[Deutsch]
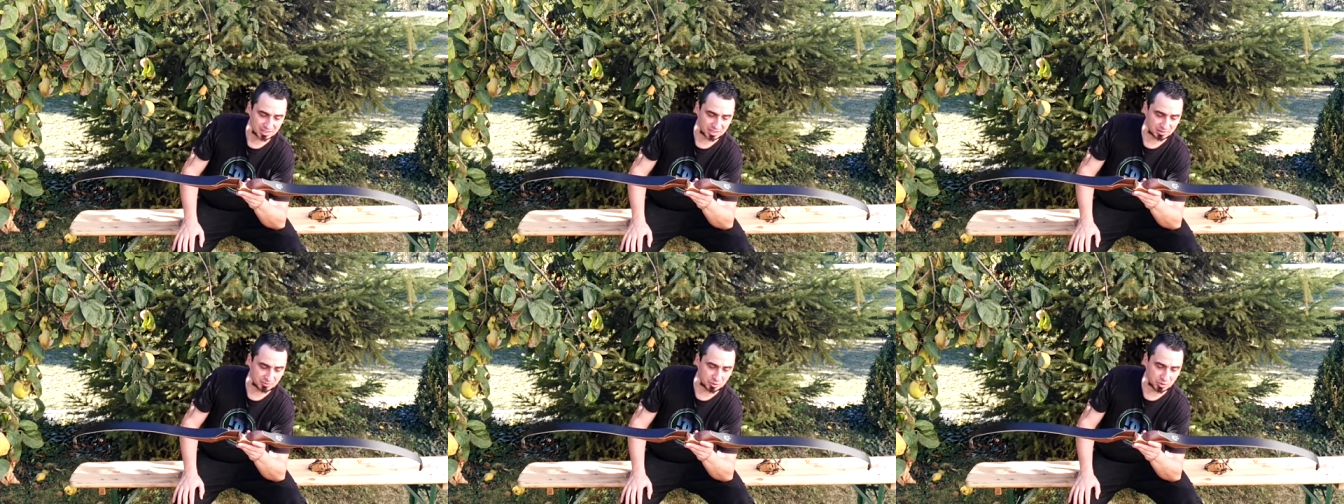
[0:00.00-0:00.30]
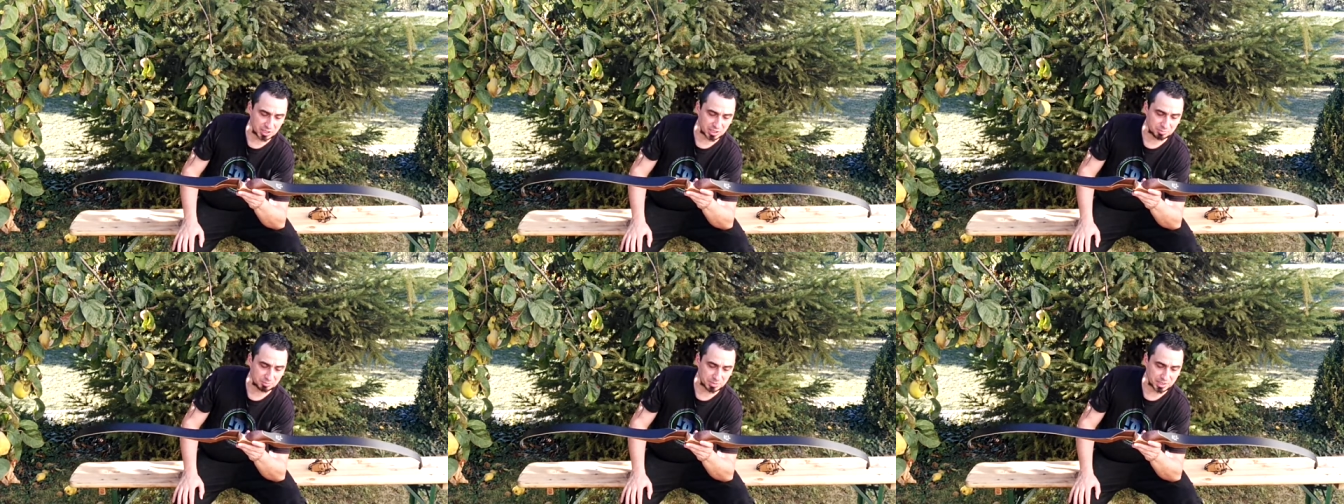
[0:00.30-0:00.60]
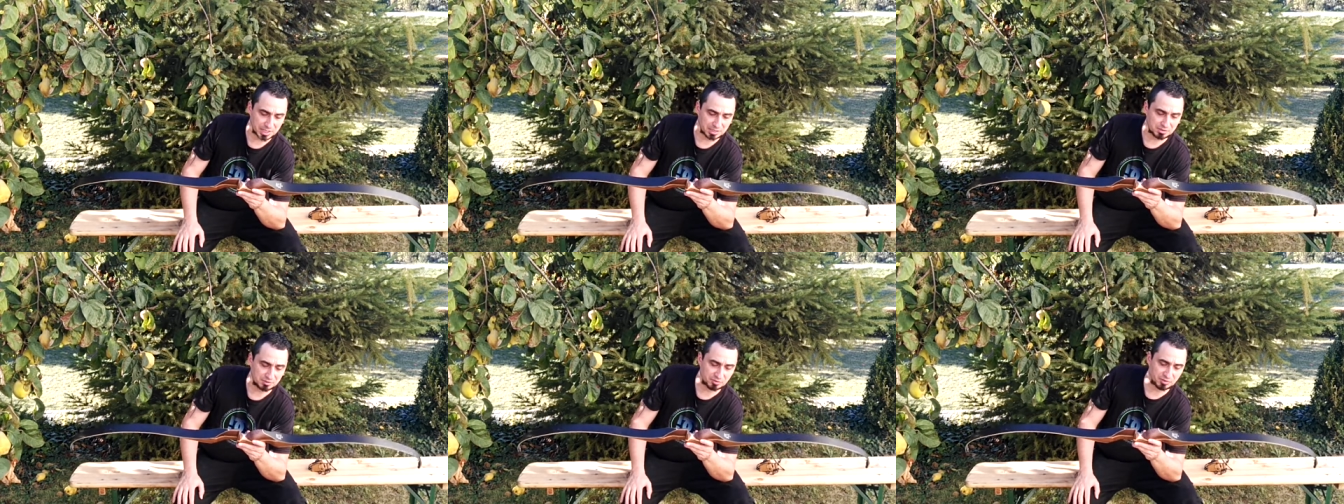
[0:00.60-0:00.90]
da würde ich einen
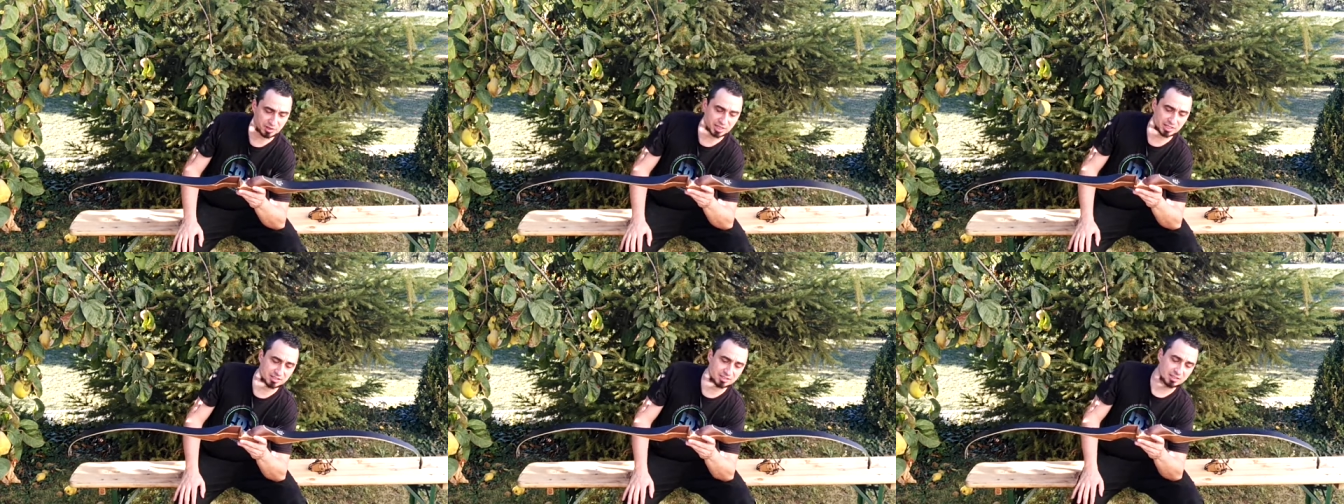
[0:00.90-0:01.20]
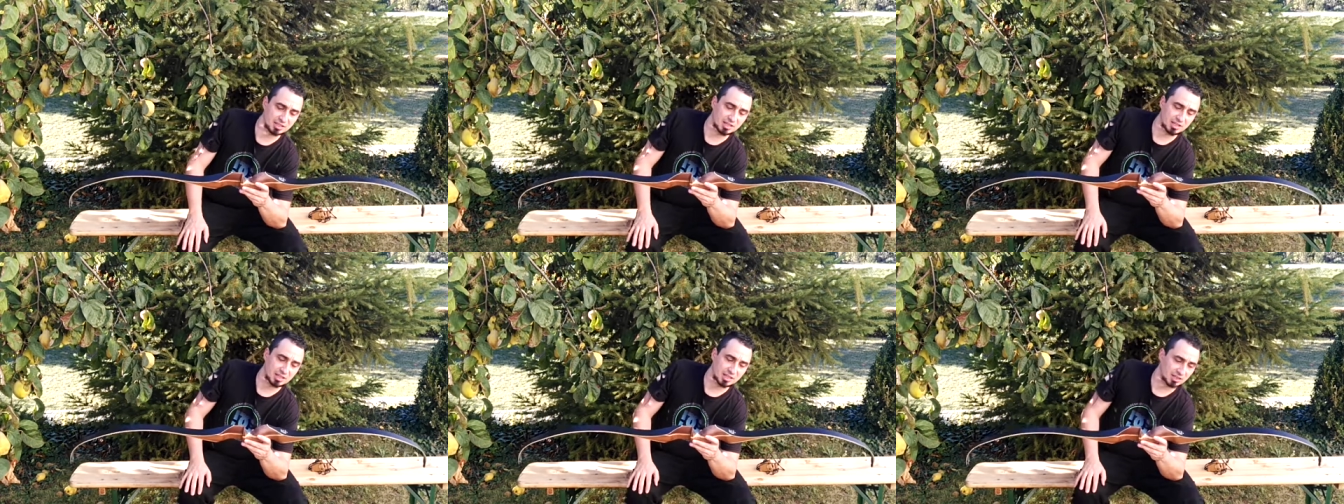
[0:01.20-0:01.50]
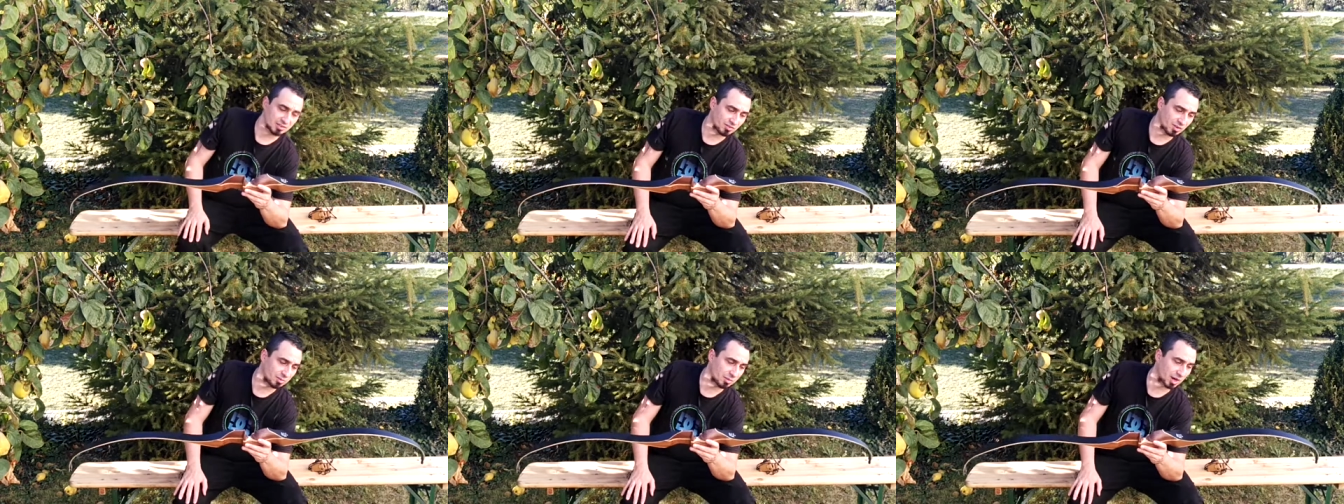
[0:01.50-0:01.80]
Besen fressen.
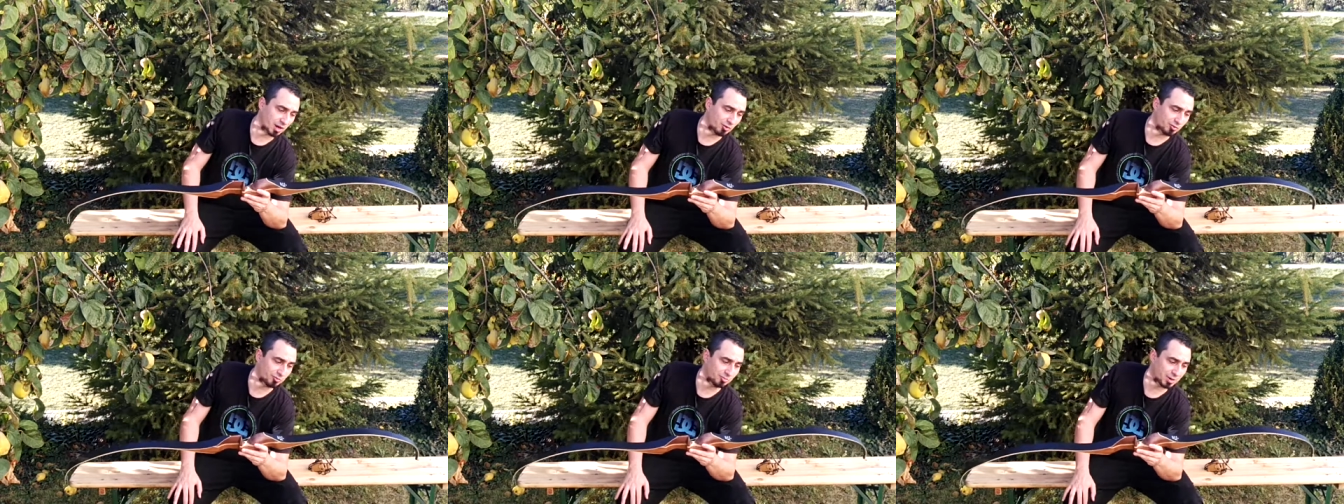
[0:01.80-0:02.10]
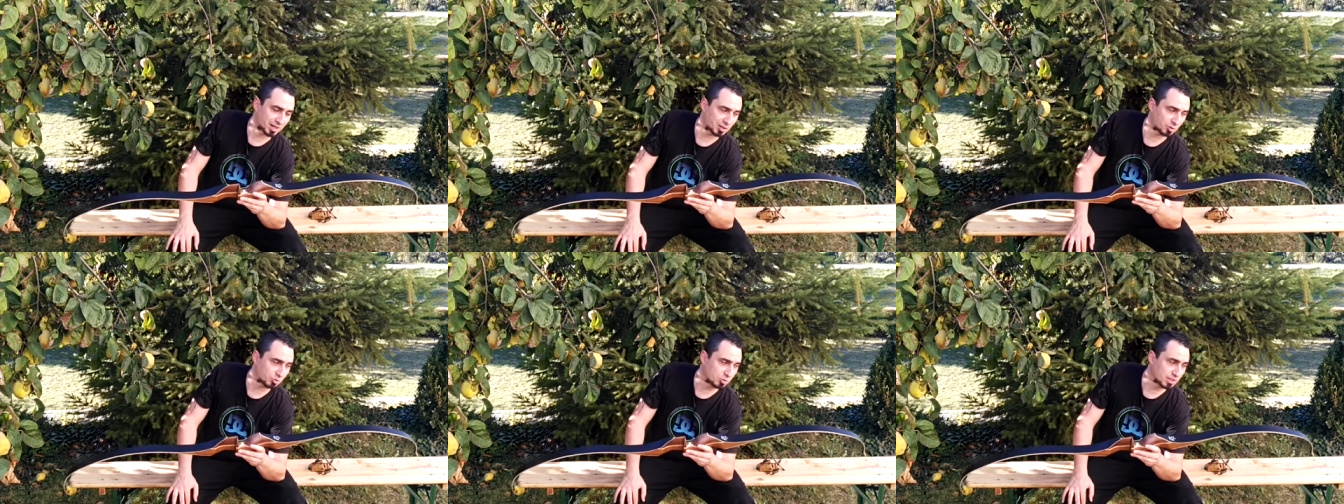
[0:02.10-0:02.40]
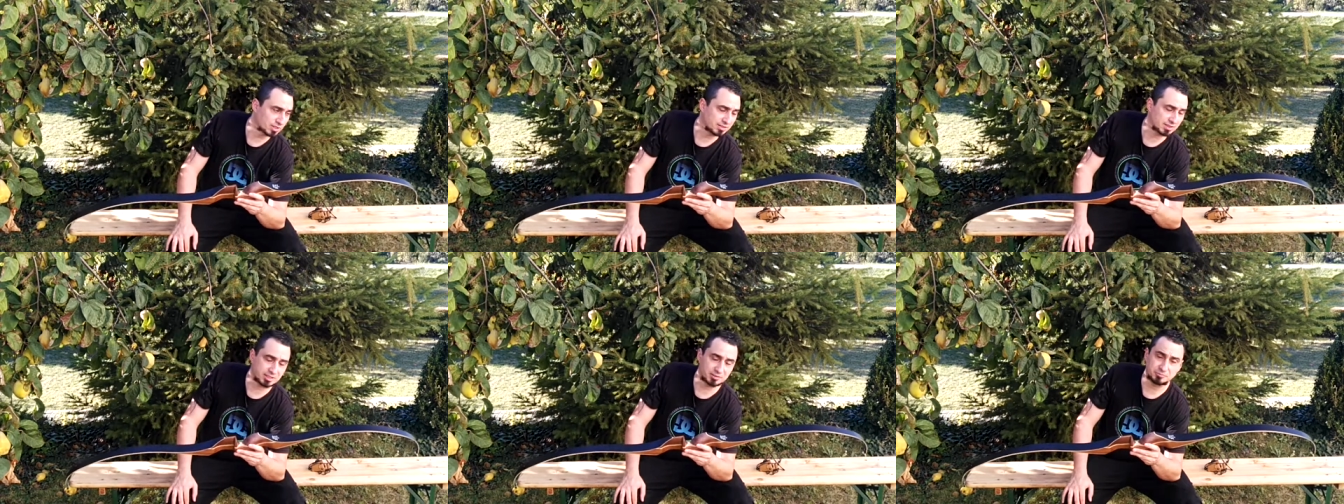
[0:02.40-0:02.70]
Wenn wir auf dem
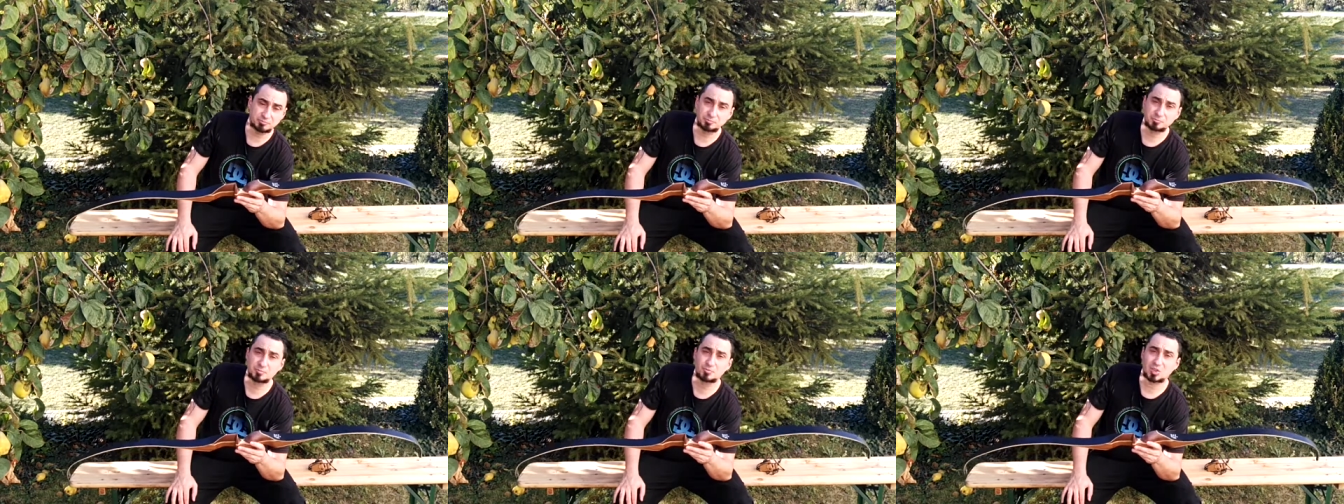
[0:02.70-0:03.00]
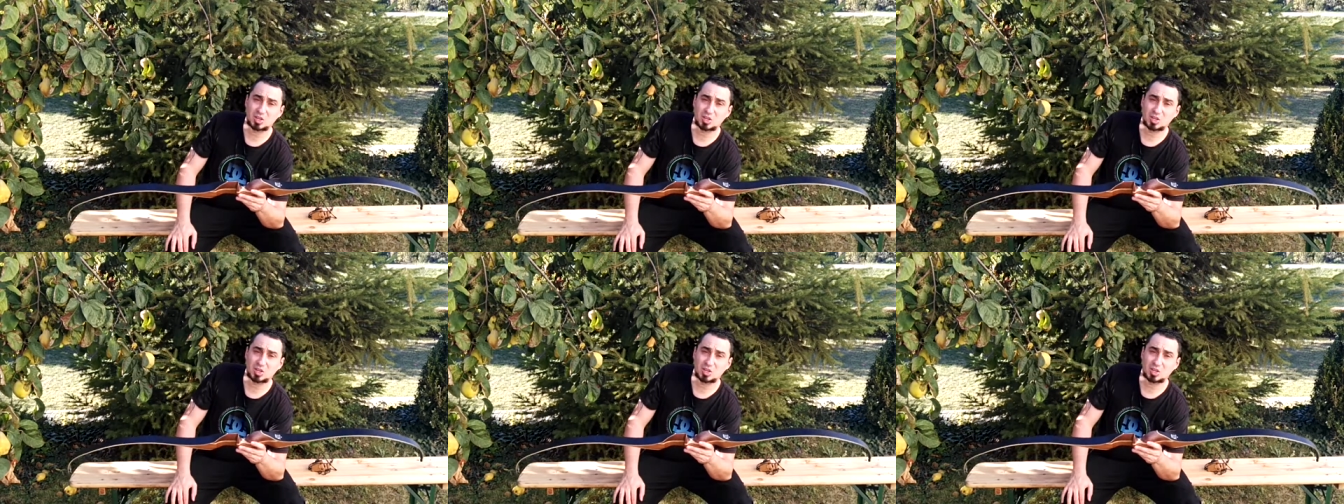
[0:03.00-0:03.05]
Parcours sind,